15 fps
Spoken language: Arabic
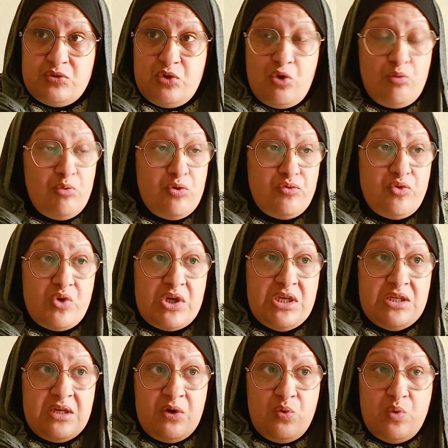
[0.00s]
ومول
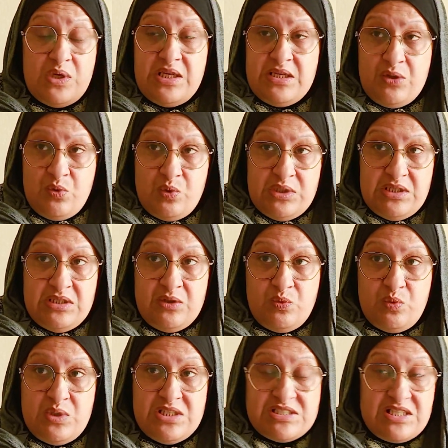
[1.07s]
الفوقية هو اللي هو اللي
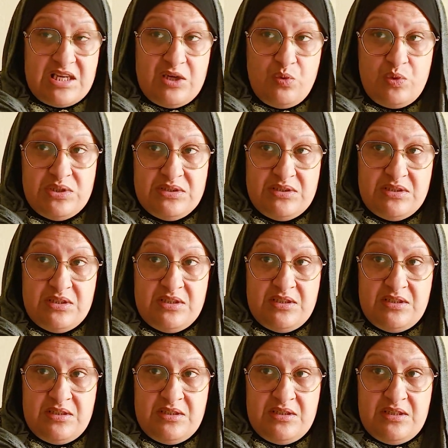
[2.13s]
هو اللي سلخ الولد
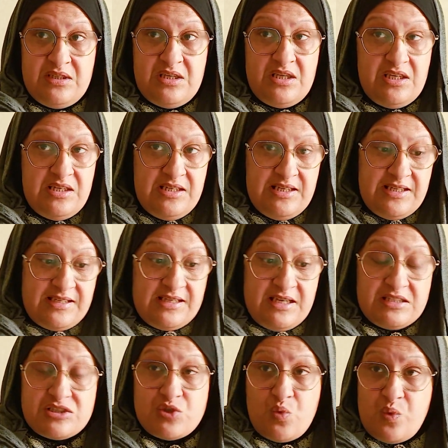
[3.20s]
اللي
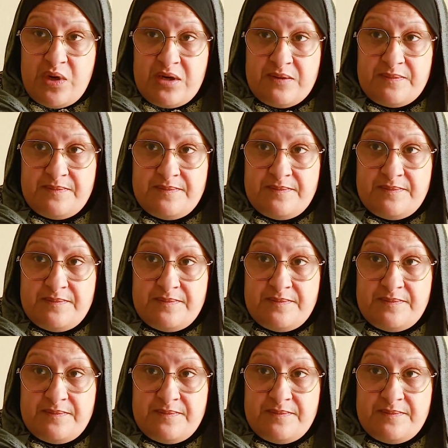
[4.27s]
كان صور